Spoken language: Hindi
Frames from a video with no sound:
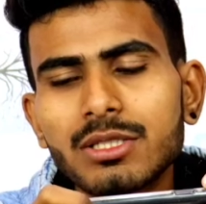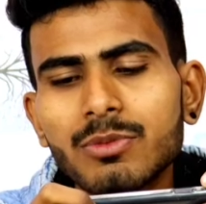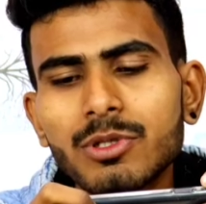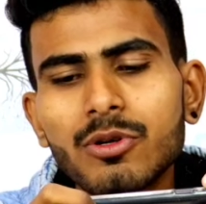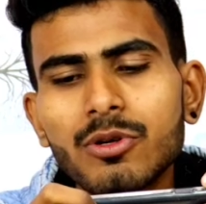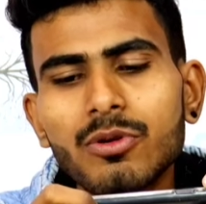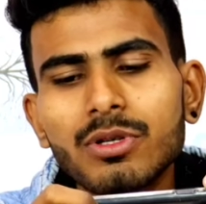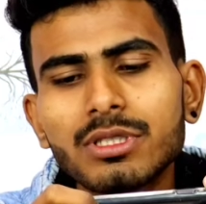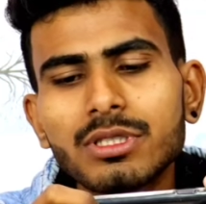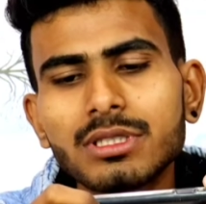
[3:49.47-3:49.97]
इस
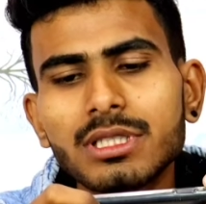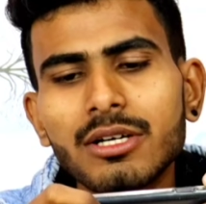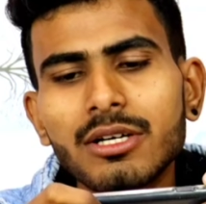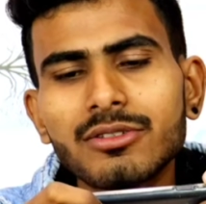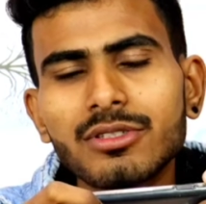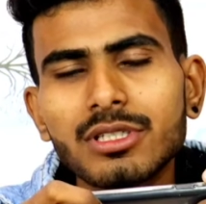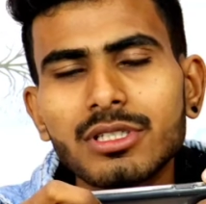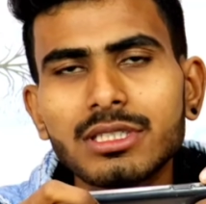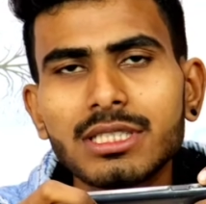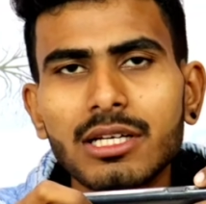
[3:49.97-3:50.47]
वीडियो को जितना
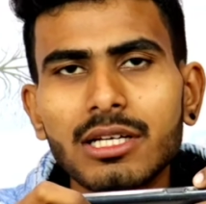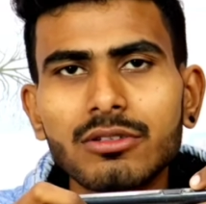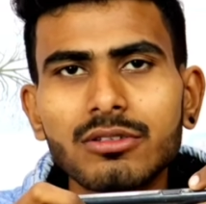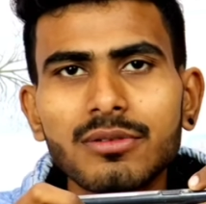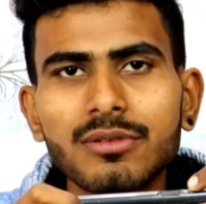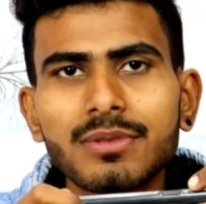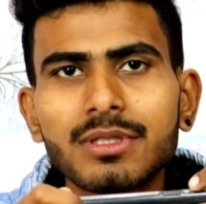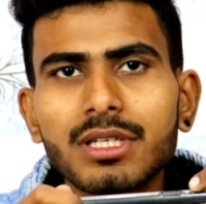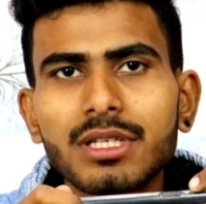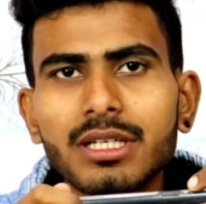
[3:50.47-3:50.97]
हो सके चारों
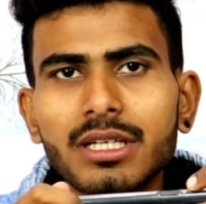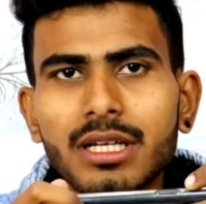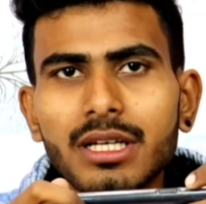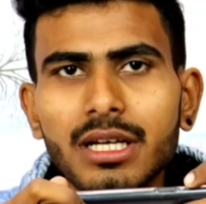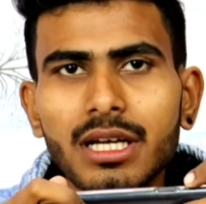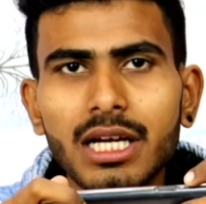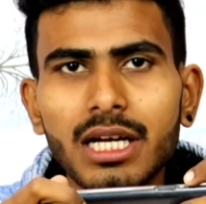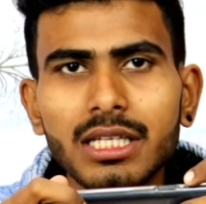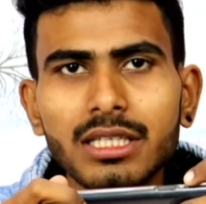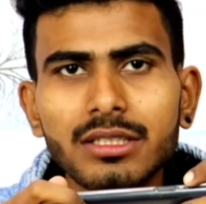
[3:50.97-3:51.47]
तरफ शेयर
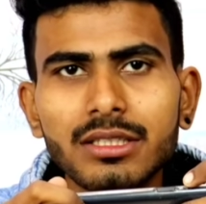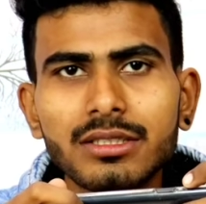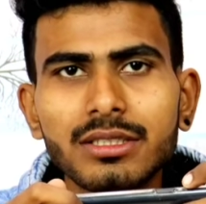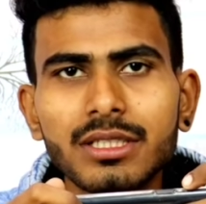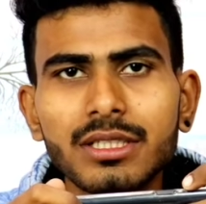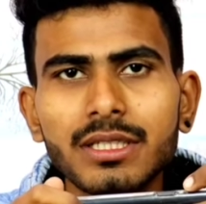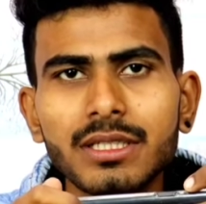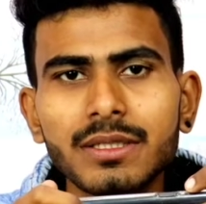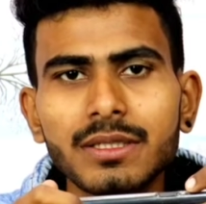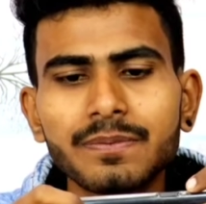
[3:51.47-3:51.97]
कर
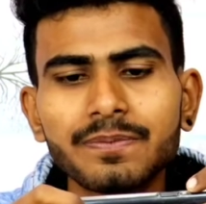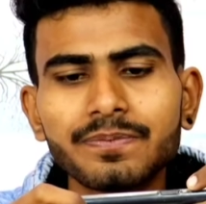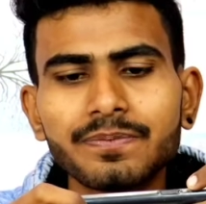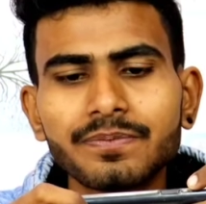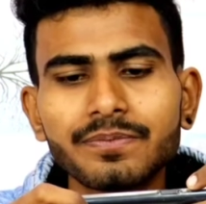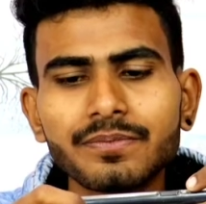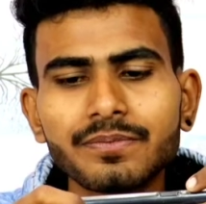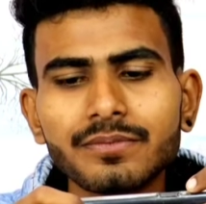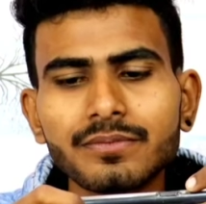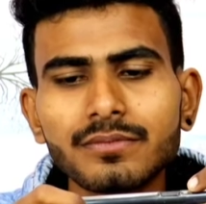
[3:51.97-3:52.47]

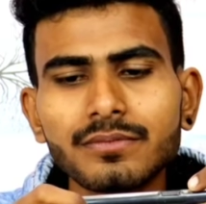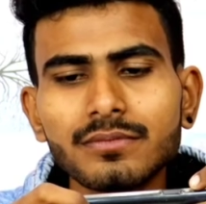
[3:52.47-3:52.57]
दीजिए